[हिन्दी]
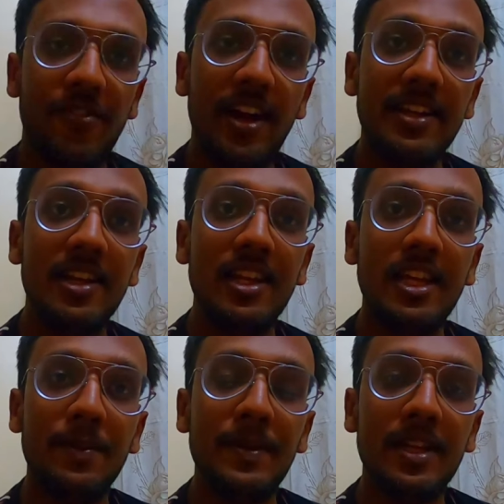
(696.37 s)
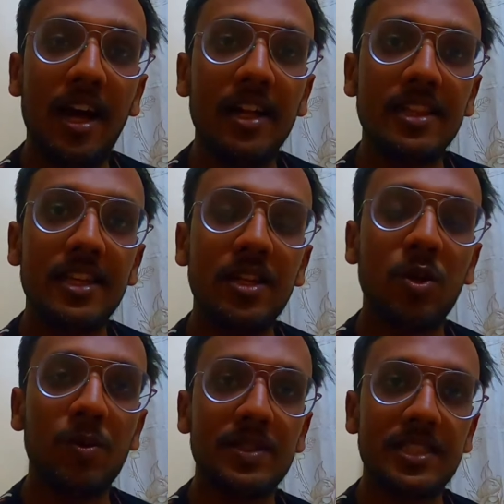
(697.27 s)
फाइनली अभी रात के
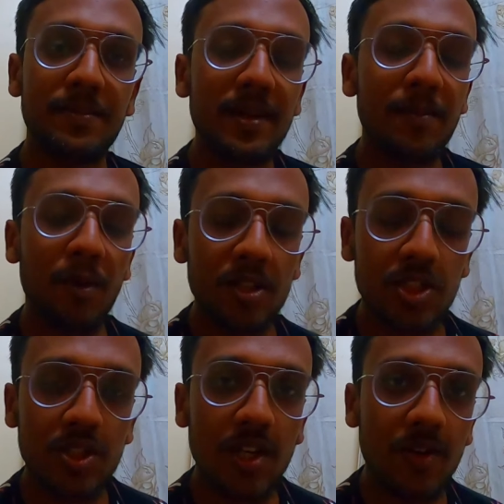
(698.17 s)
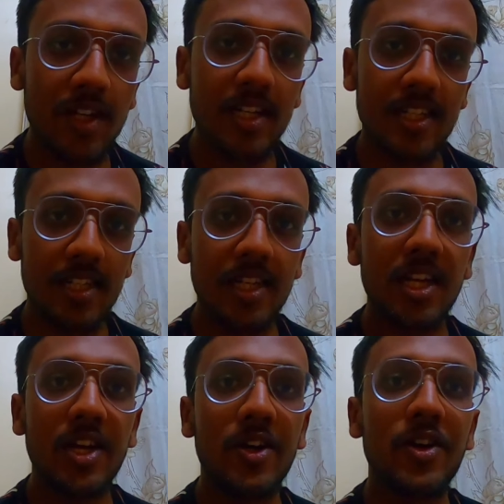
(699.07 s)
नौ बजे मैं पहुंच चुका हूं घर
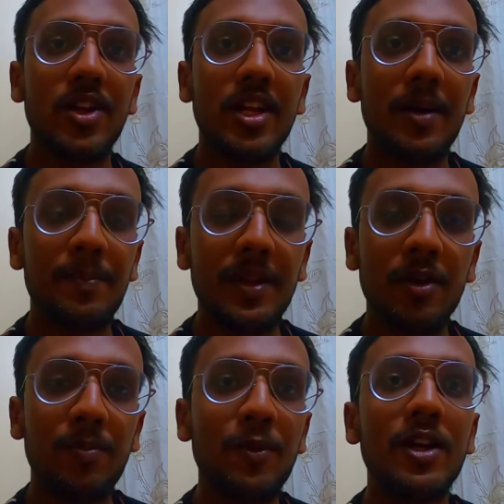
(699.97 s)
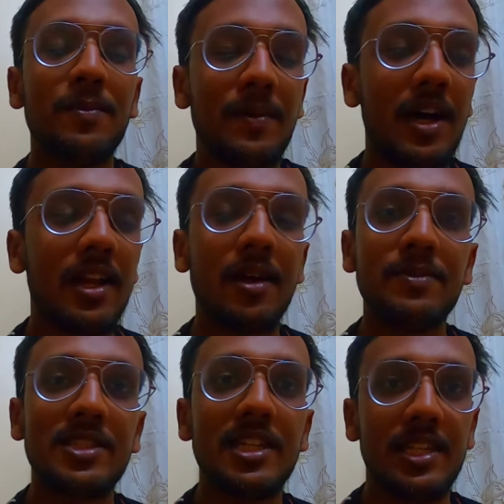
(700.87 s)
और अपने को पूरा
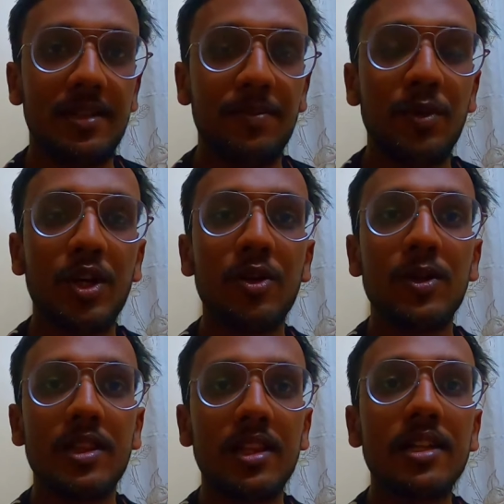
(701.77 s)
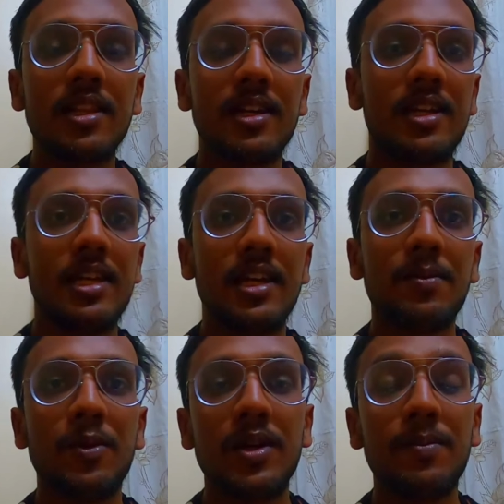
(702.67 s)
आराम चाहिए बॉडी को इतना थक गया
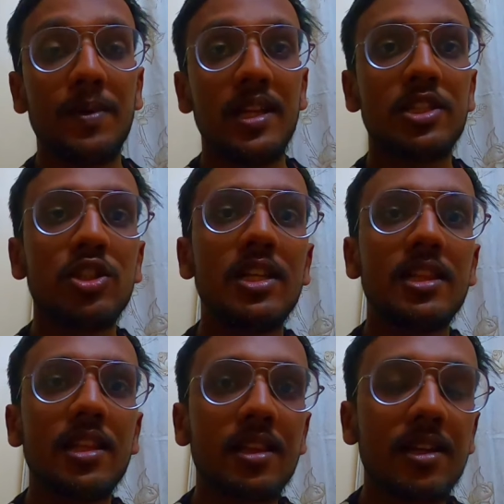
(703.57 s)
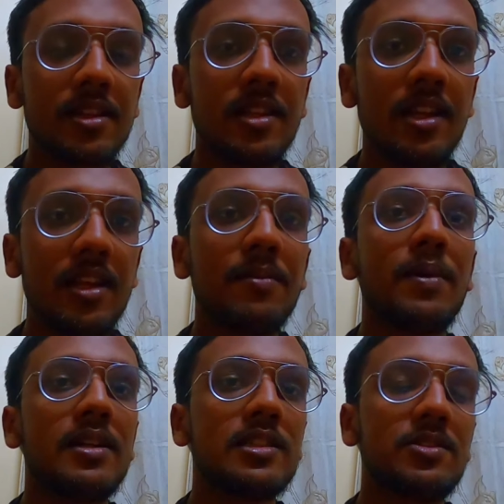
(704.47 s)
है बॉडी मतलब एक्चुअली इतना थकते नहीं
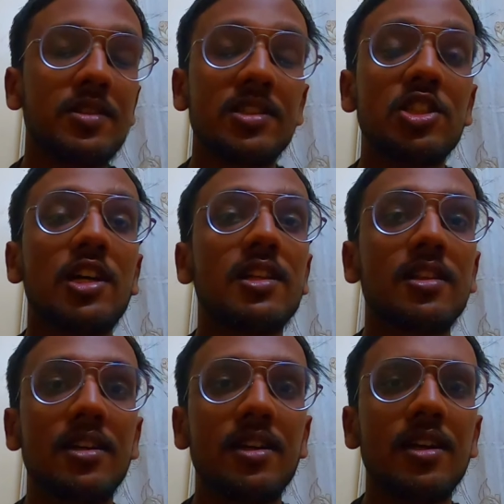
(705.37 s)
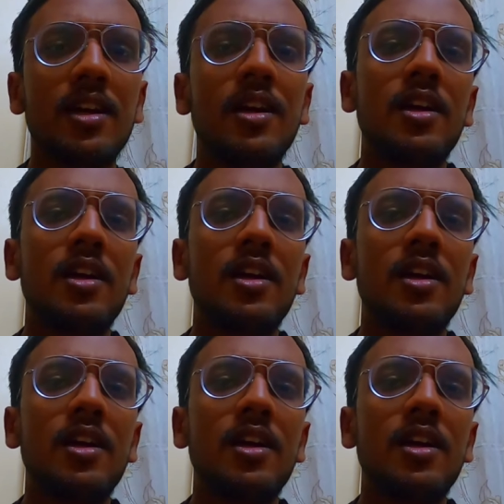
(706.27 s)
लेकिन बारिश की वजह से ज़्यादा थक गए